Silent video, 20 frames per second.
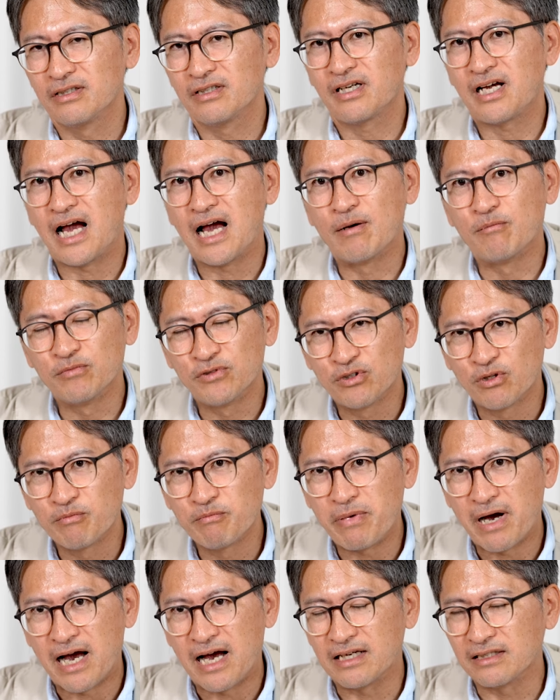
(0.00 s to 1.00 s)

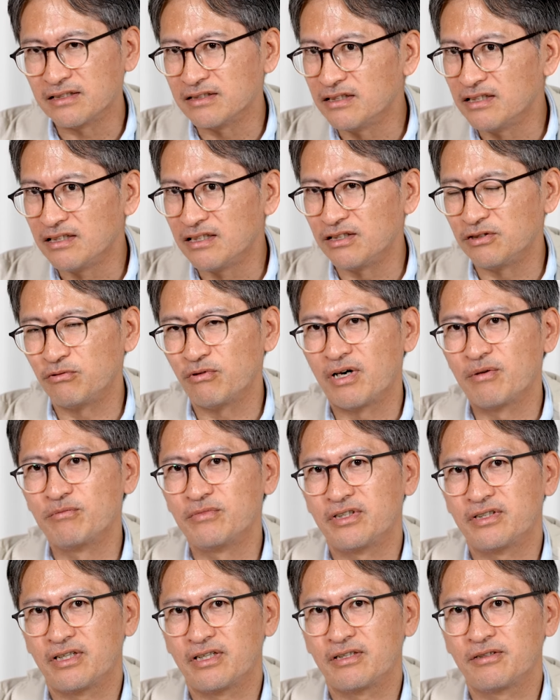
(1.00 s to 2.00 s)
감정 반응이기도
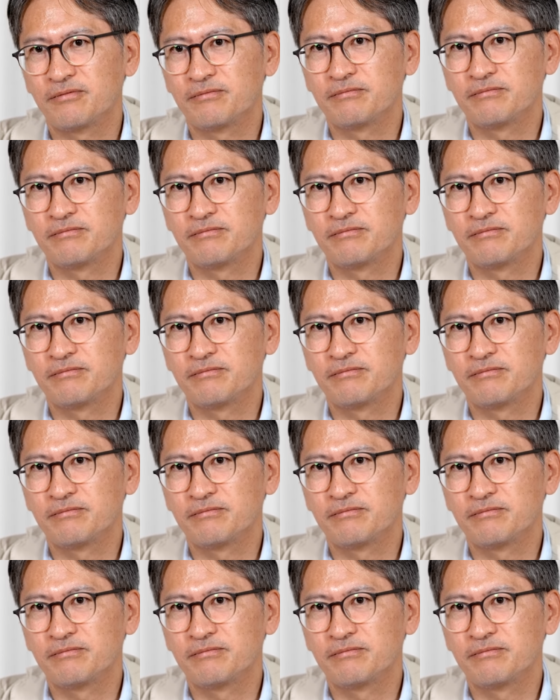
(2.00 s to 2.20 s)
합니다.